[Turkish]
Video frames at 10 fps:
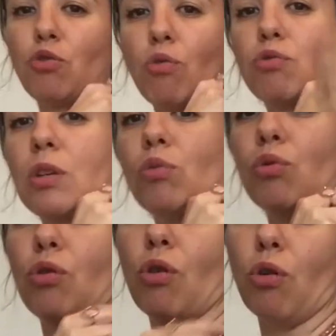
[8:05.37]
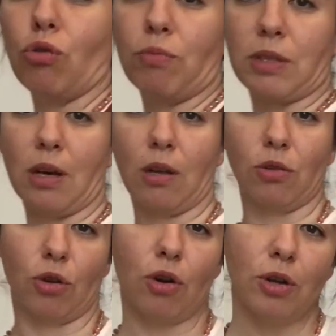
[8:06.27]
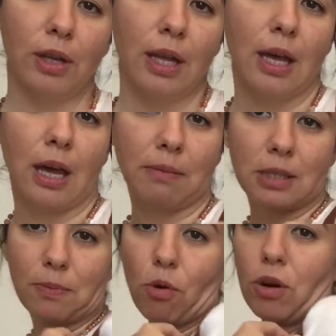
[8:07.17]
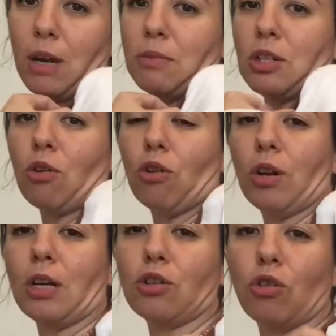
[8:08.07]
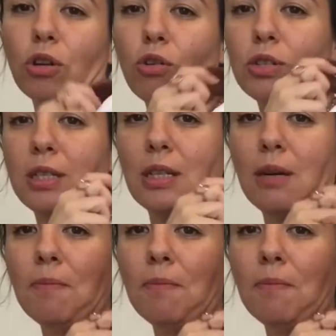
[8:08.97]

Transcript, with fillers: güzel uyuyor, uyum sağlıyor. Hem spor hem şık olarak şöyle göstereyim.